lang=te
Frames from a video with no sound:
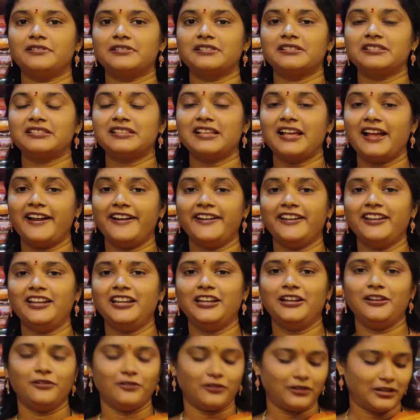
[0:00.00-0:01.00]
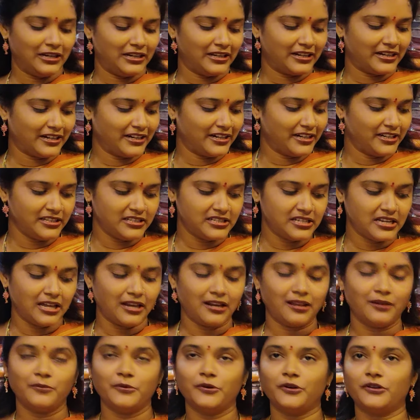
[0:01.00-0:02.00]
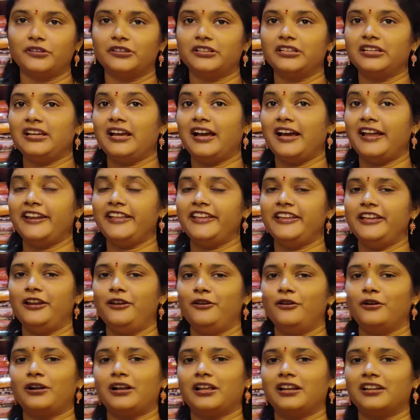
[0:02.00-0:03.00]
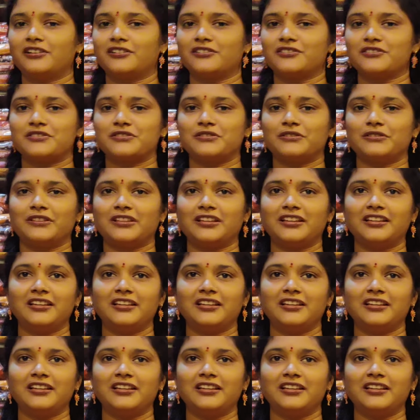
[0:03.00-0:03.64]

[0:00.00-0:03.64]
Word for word: శాండిల్ ఎల్లో కలర్ అండి చాలా బాగుంది హనీ ఎల్లో కలర్ వస్తుంది